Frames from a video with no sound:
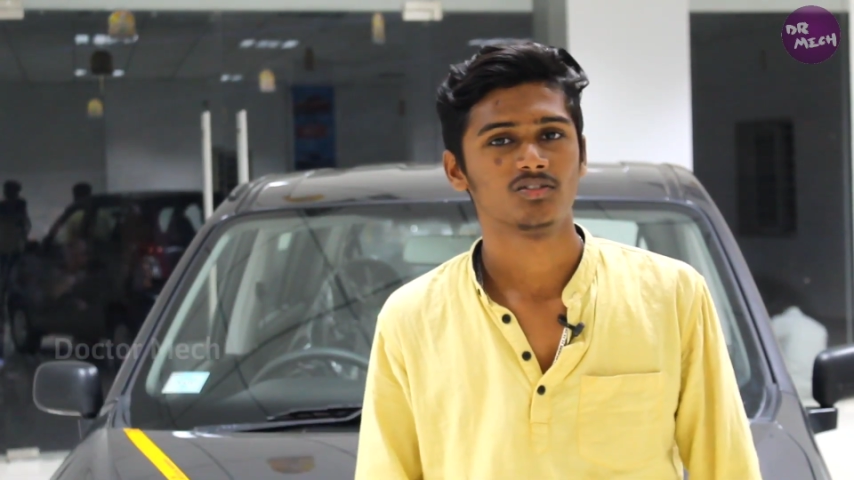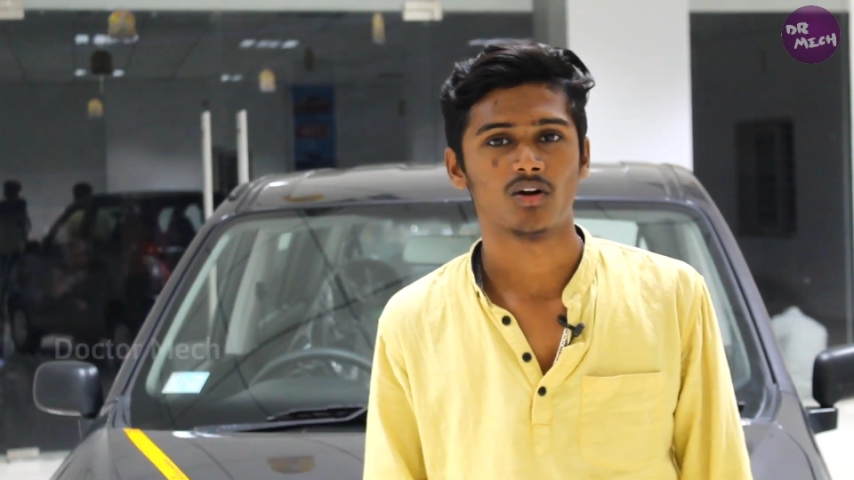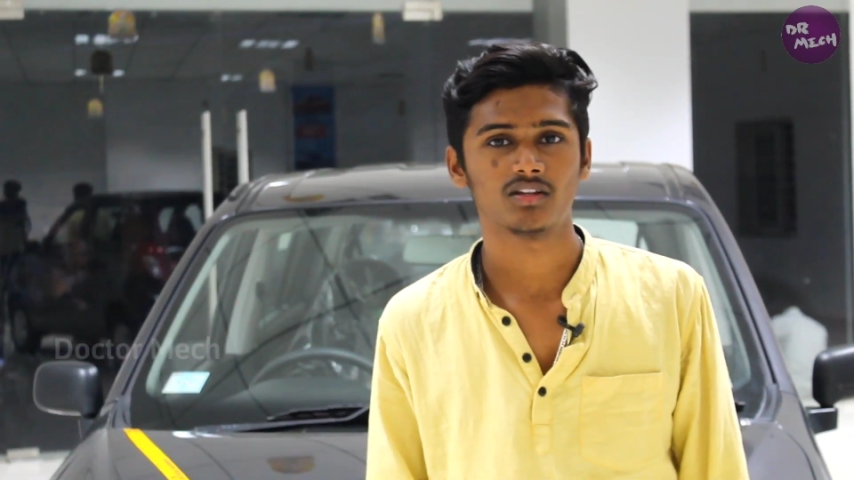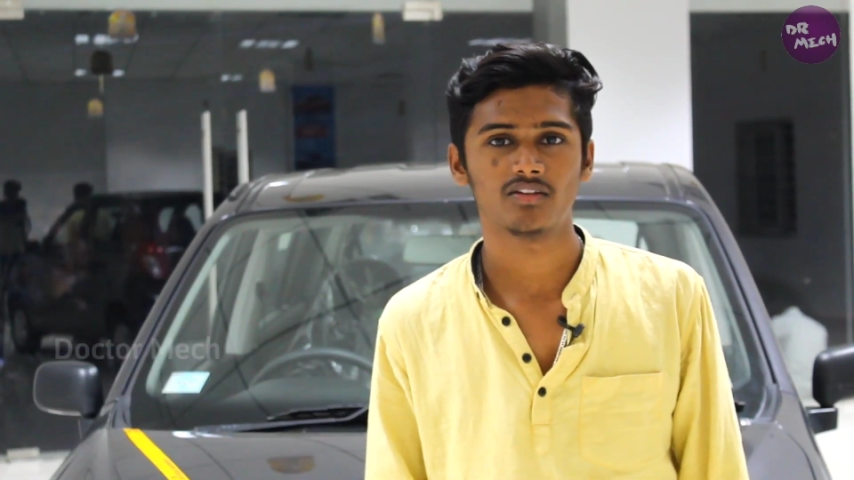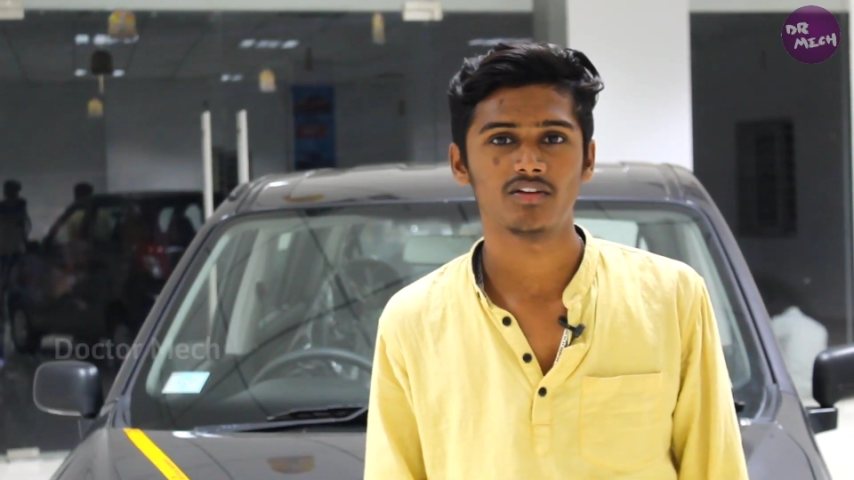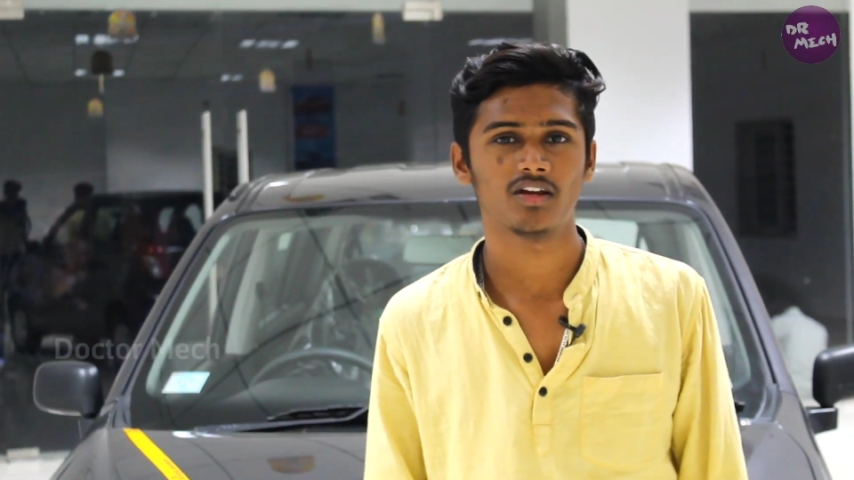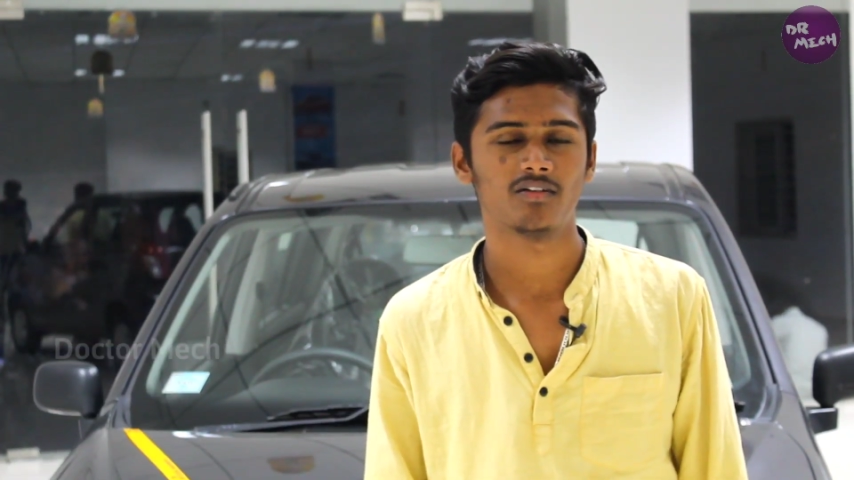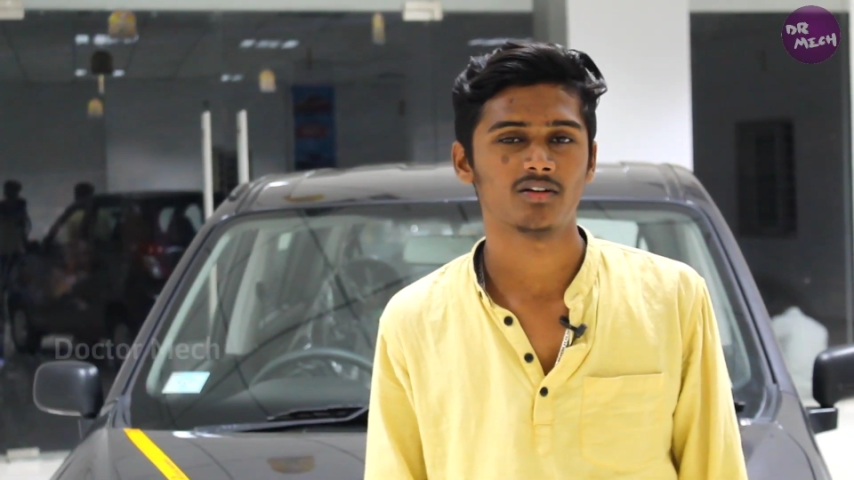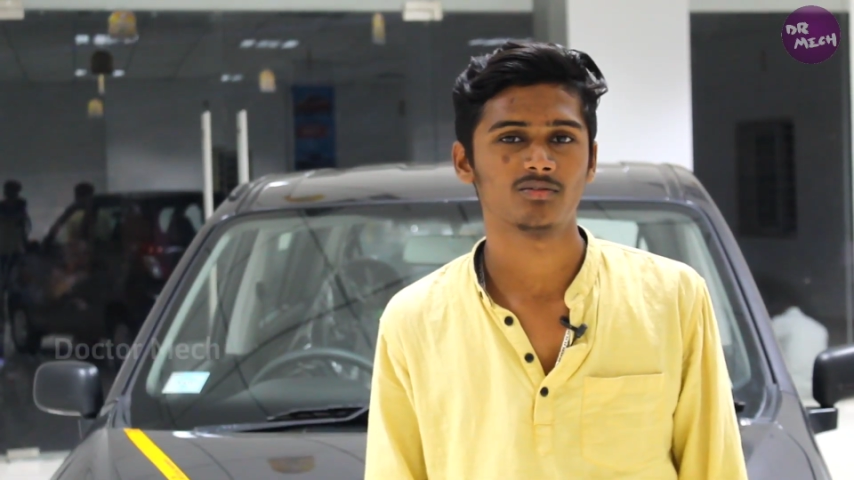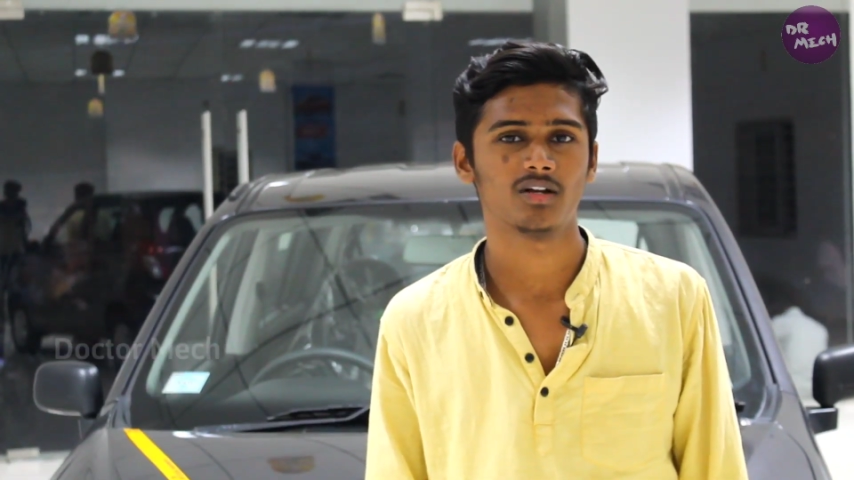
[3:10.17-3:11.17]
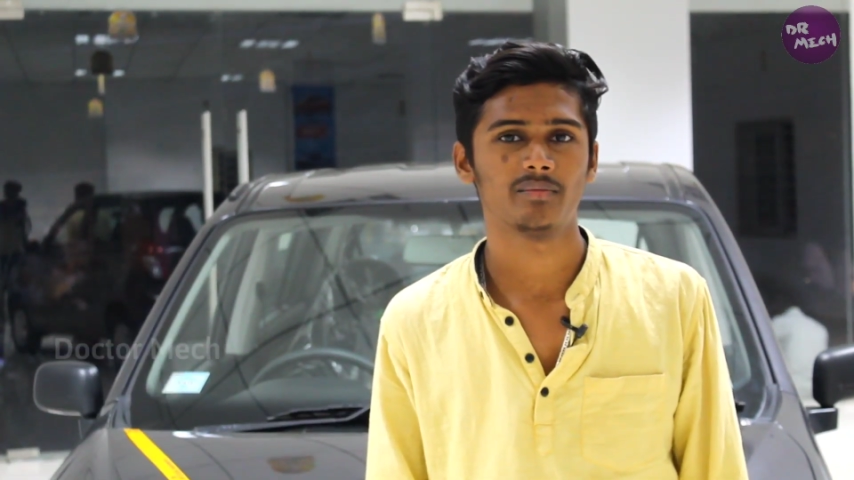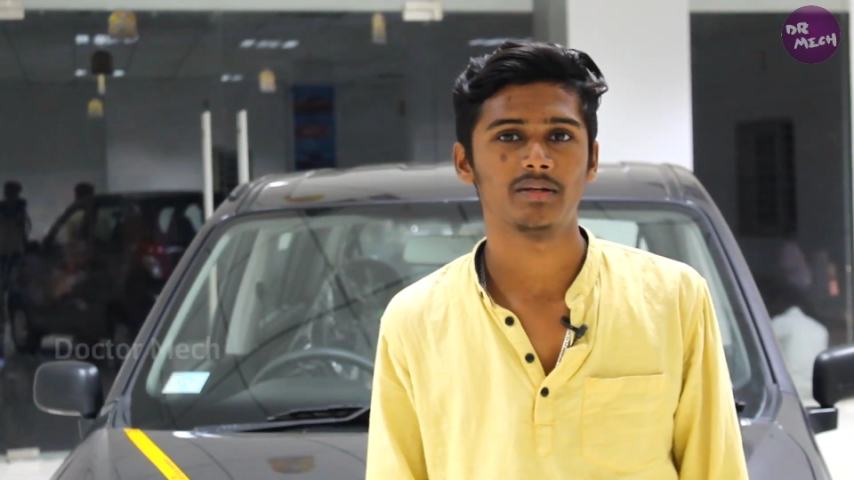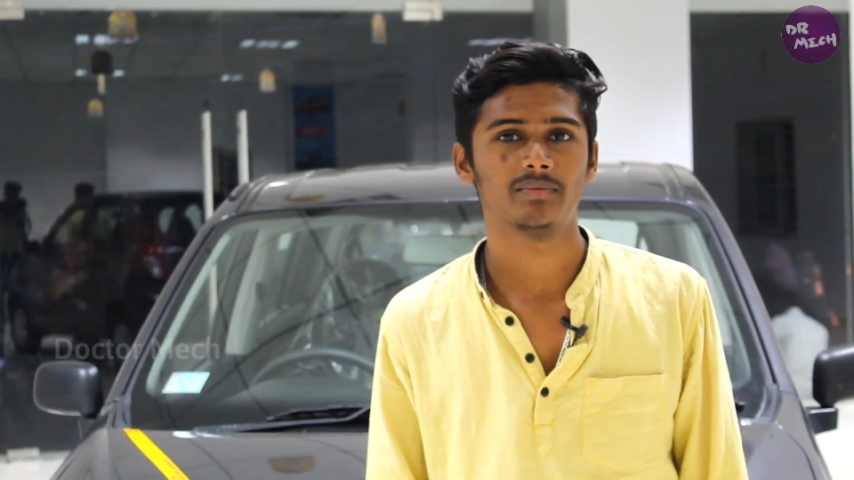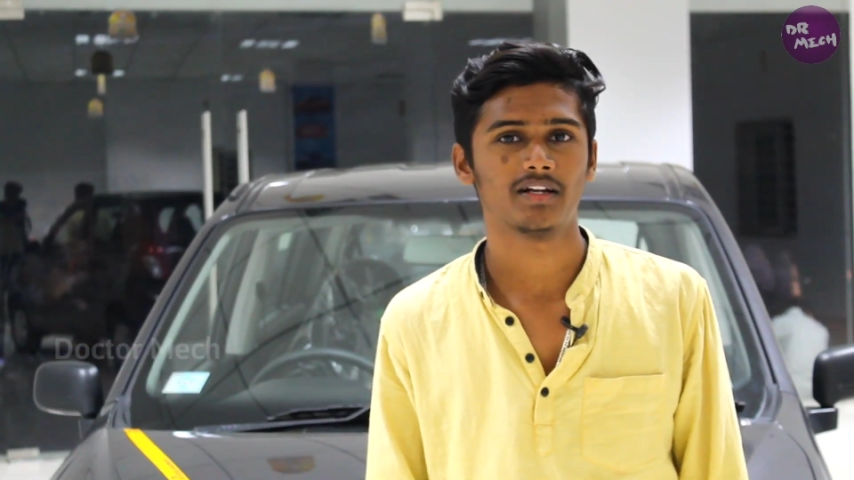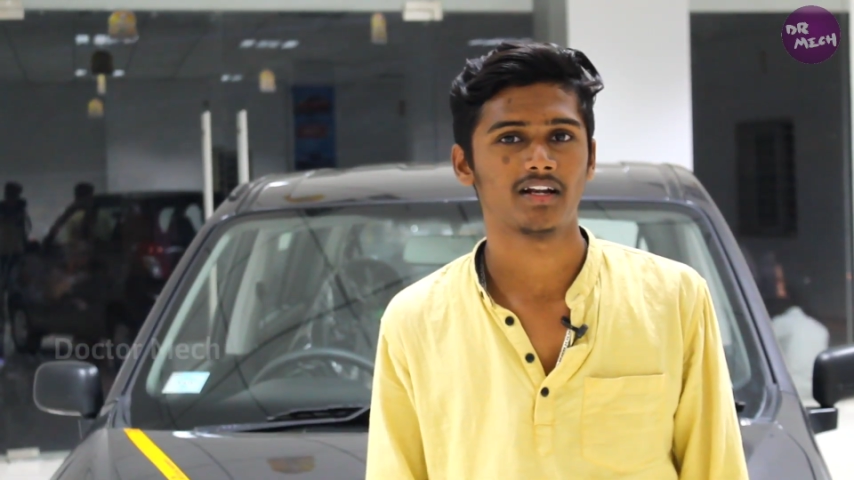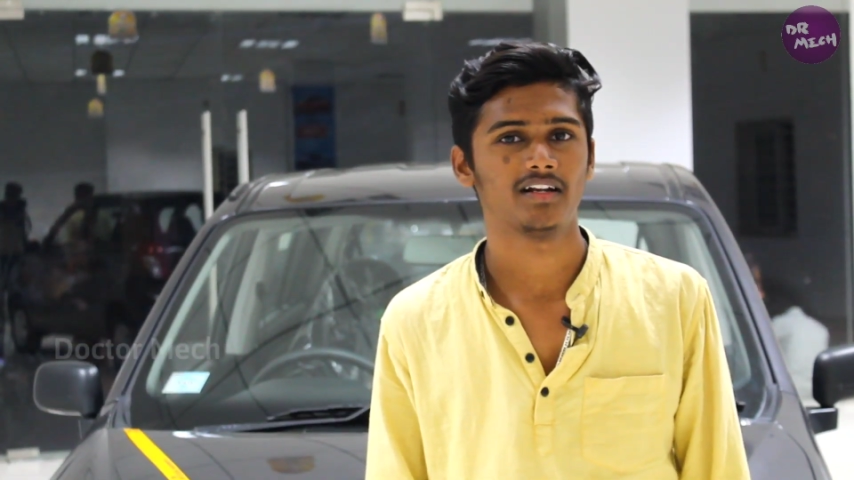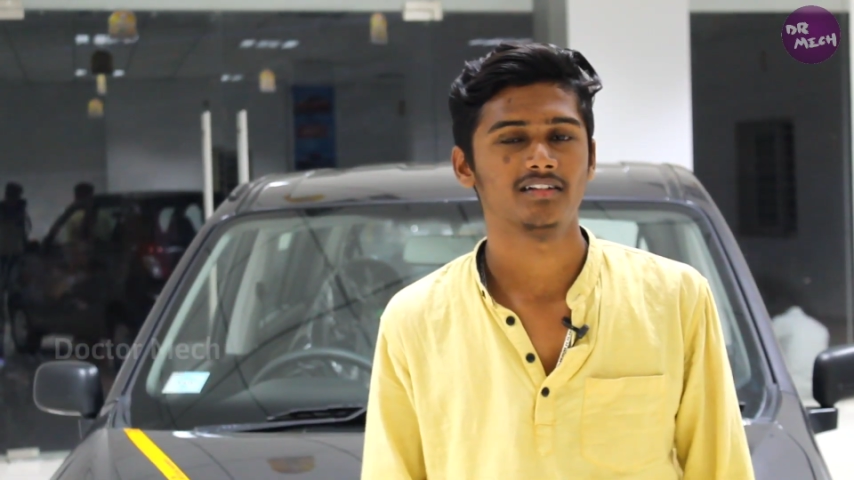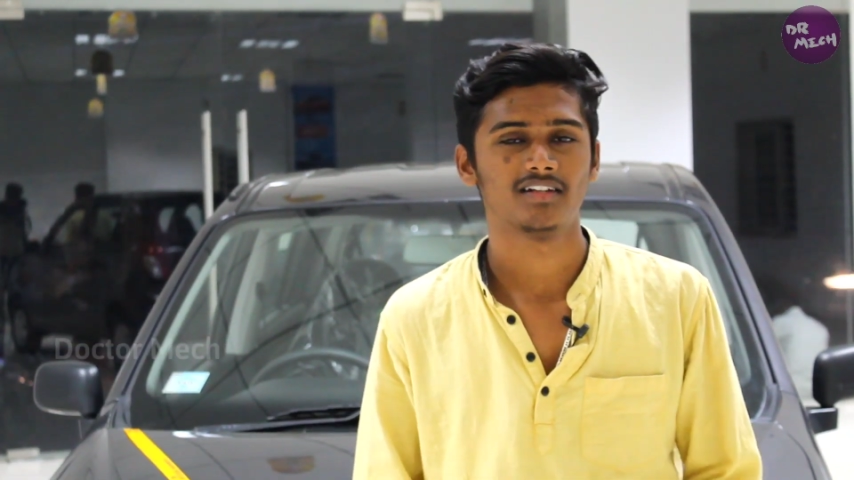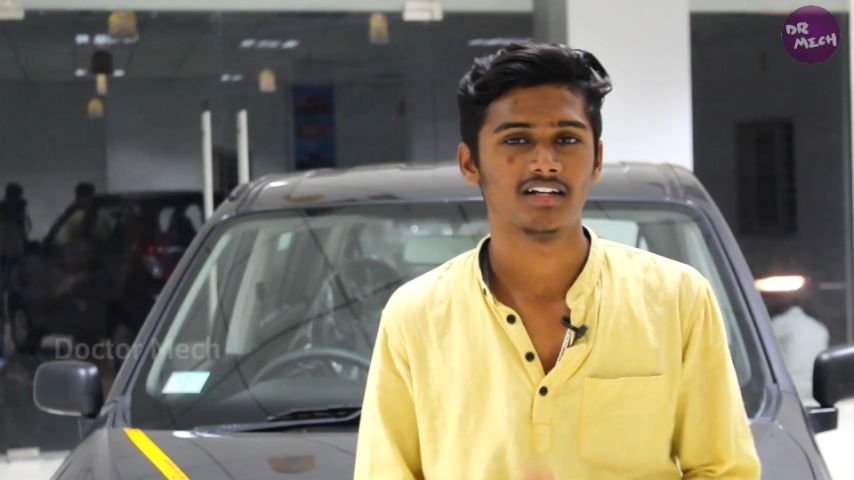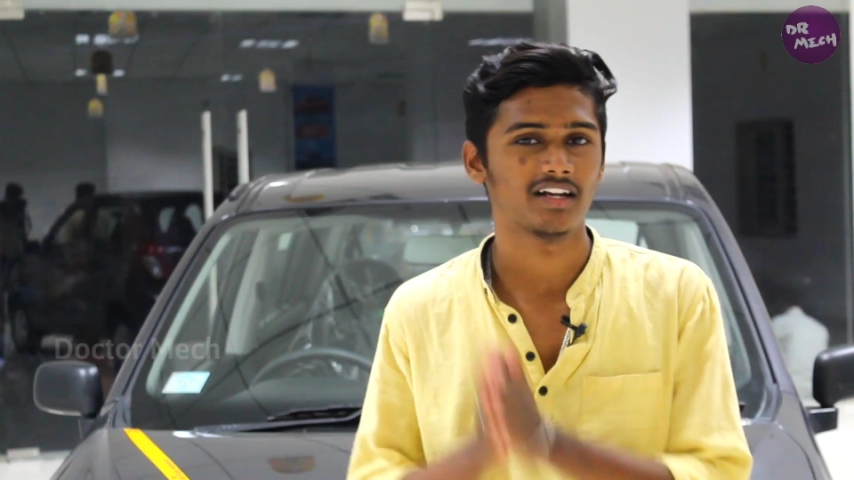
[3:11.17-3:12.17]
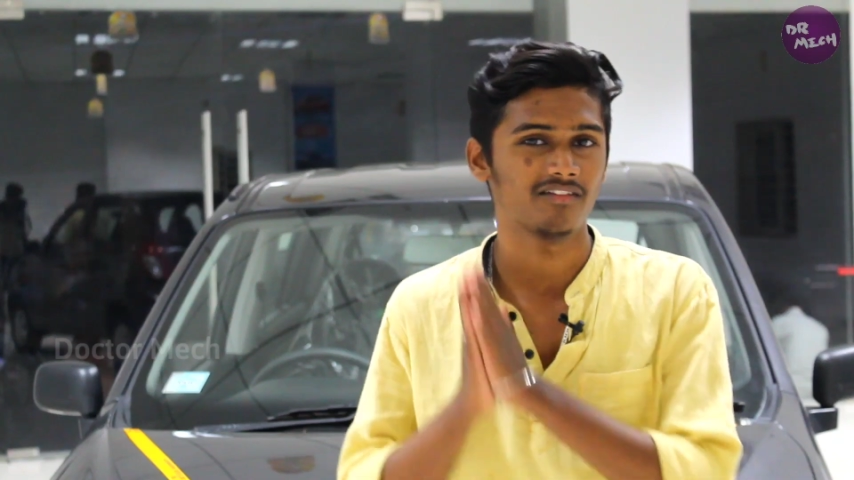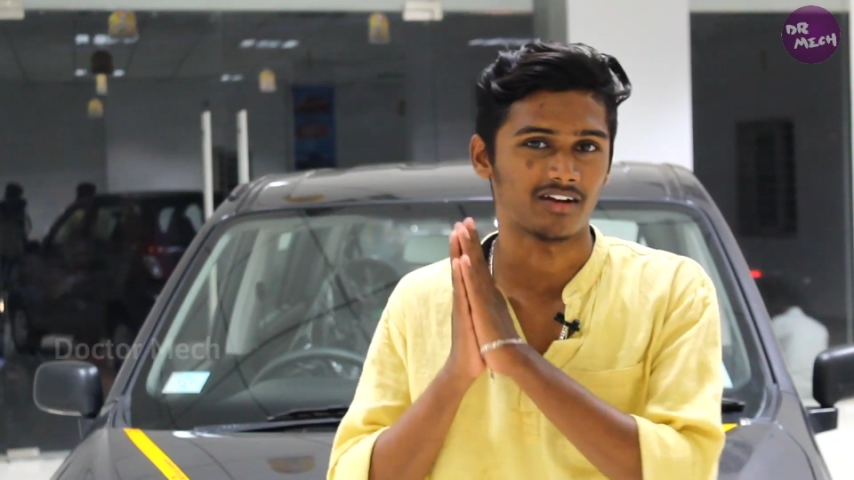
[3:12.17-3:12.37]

ஸோ அடுத்த வீடியோட உங்களை மீட் பண்ணுறேன் நன்றி